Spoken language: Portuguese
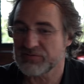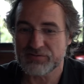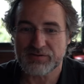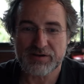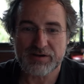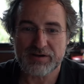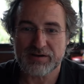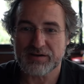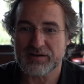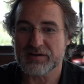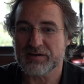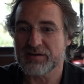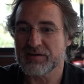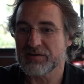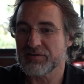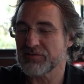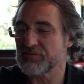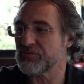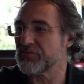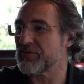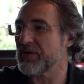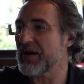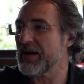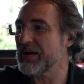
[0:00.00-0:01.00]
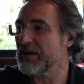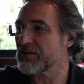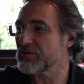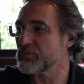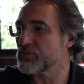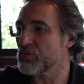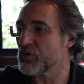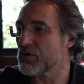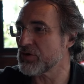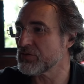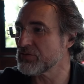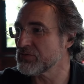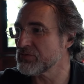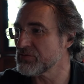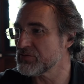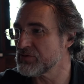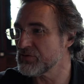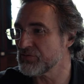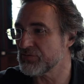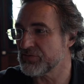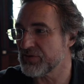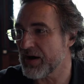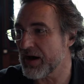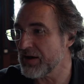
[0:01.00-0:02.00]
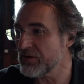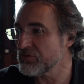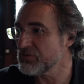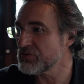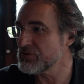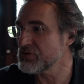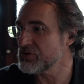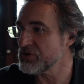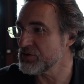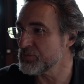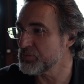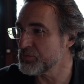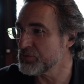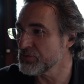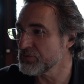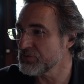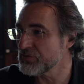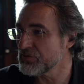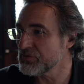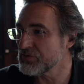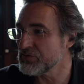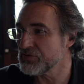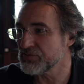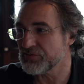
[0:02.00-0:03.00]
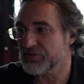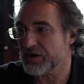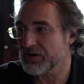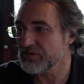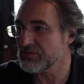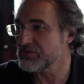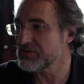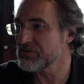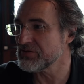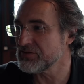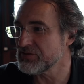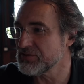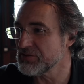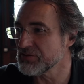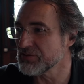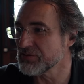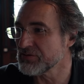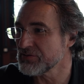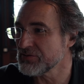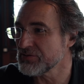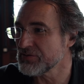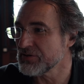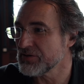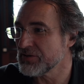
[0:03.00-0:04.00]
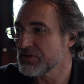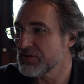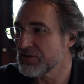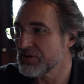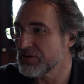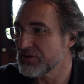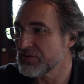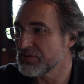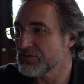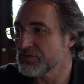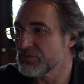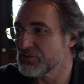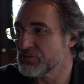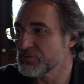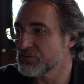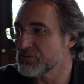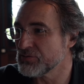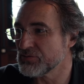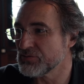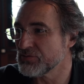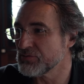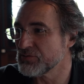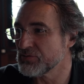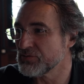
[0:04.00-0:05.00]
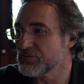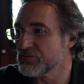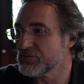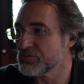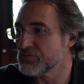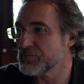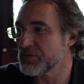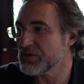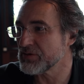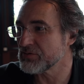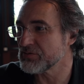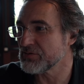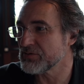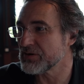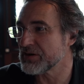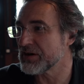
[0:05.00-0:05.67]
vê várias motos de vários tipos, de vários estilos, uhum. num, num mesmo